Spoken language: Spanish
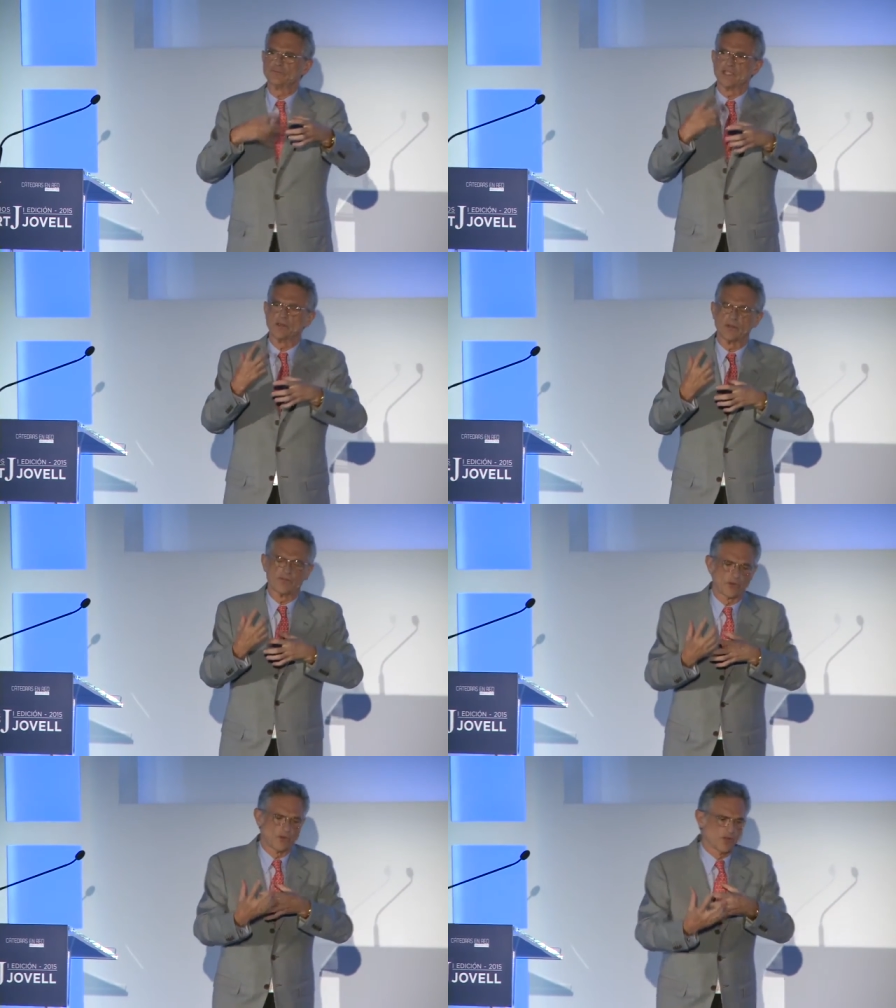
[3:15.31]
tenía
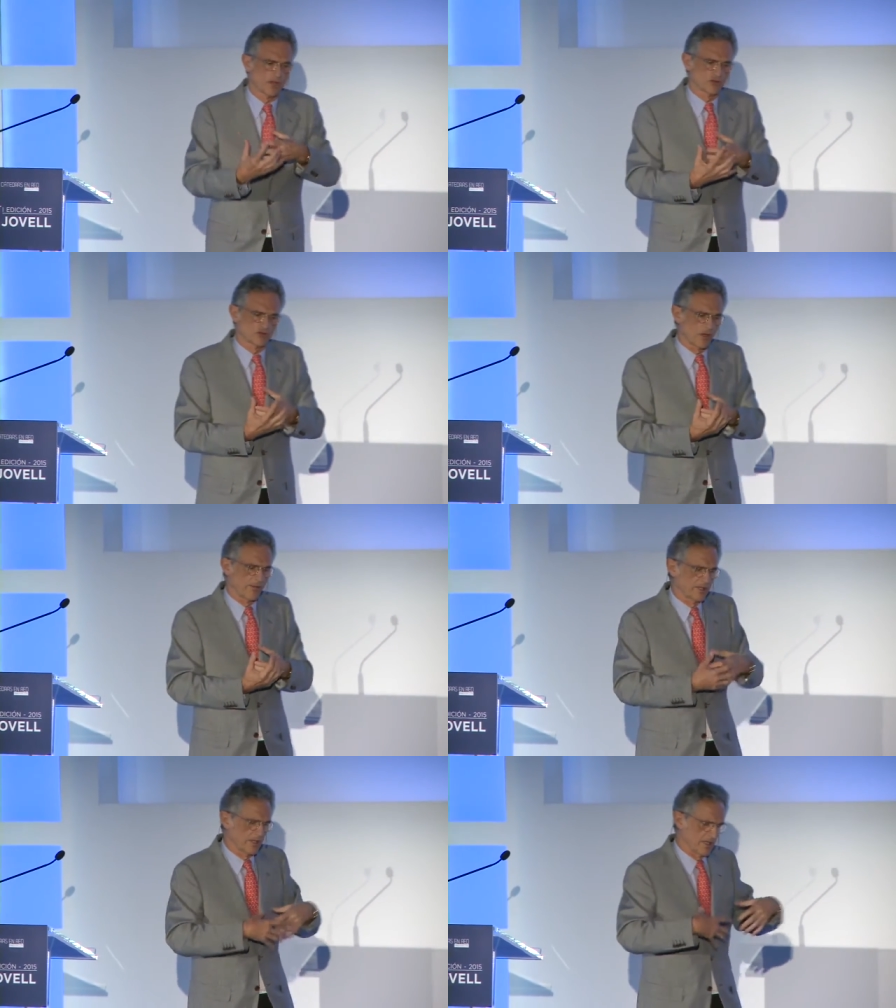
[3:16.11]
una figura no
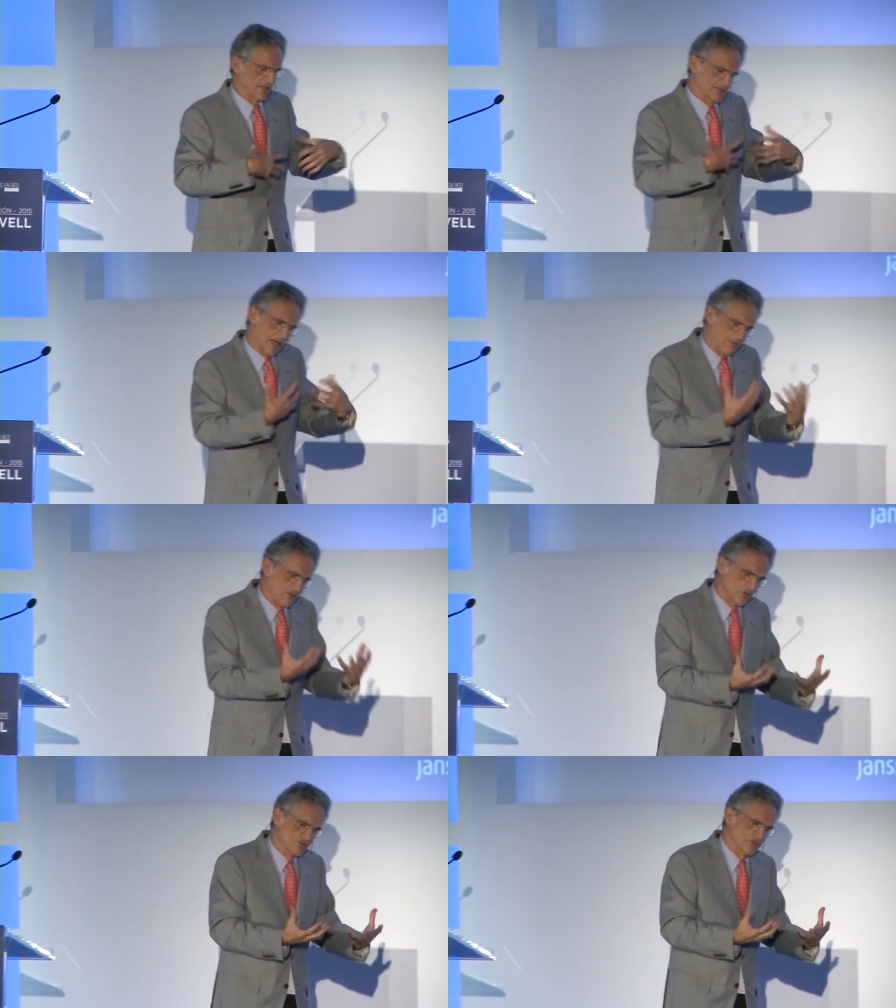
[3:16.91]
solamente de
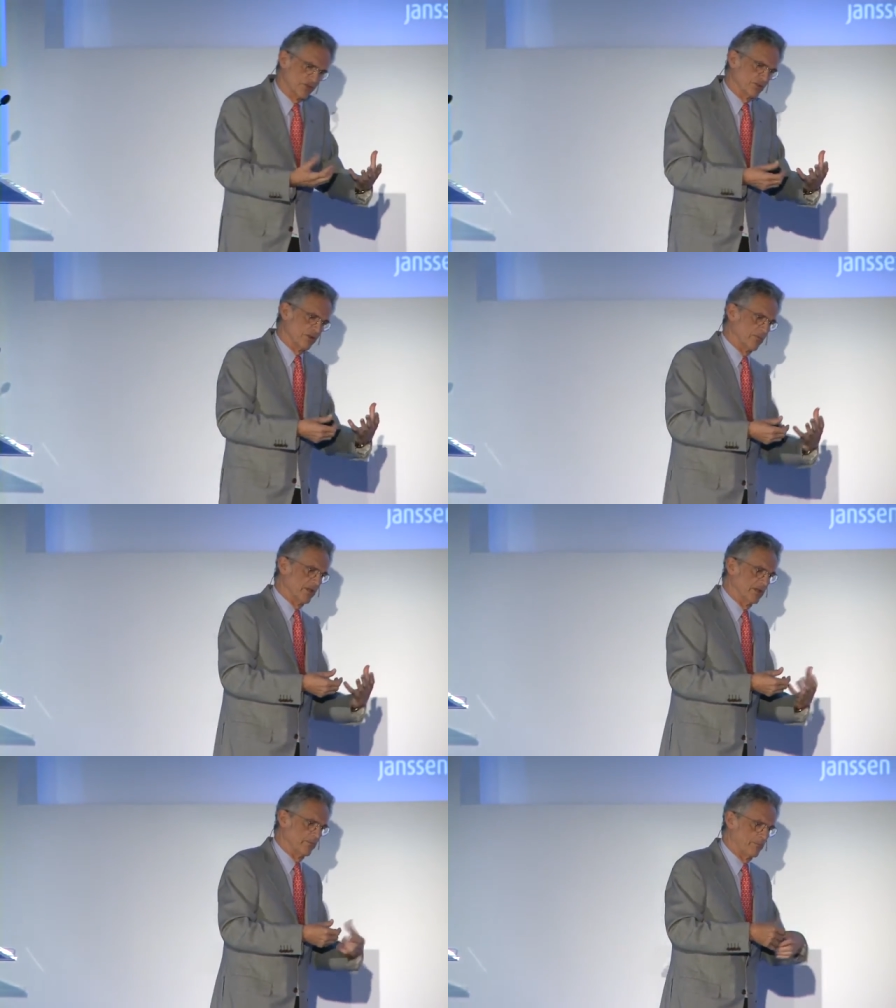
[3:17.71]
sabio, sino
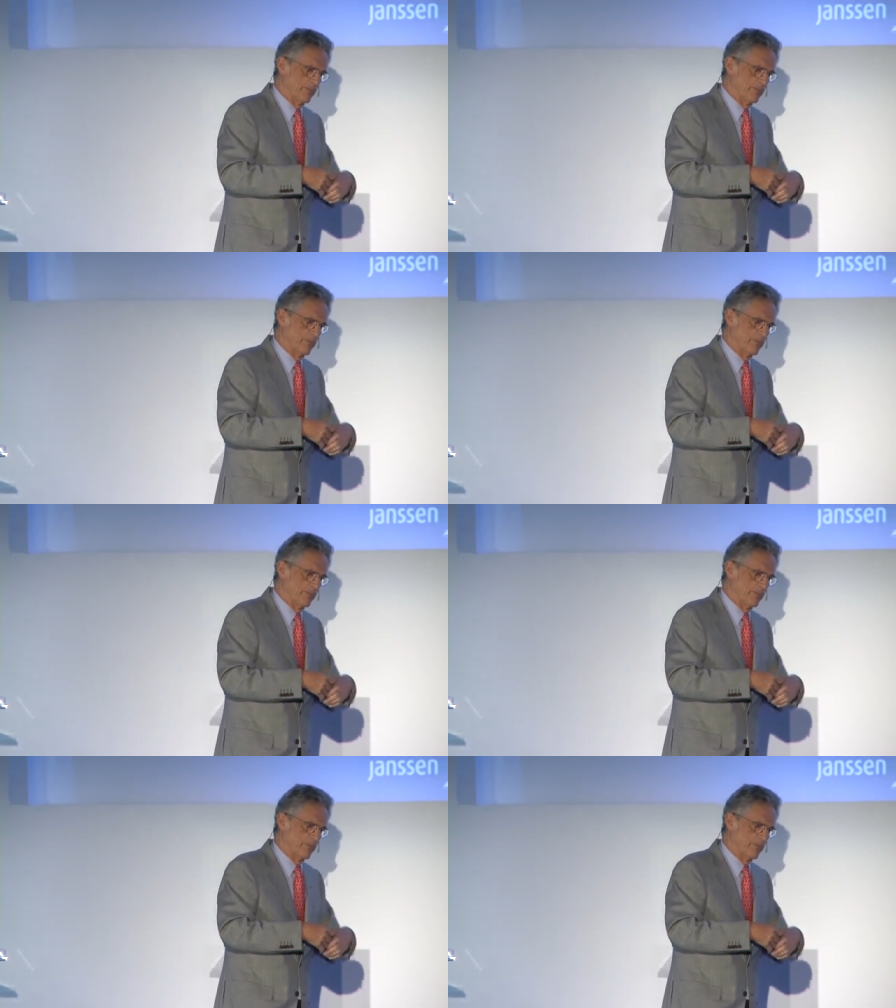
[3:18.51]
también de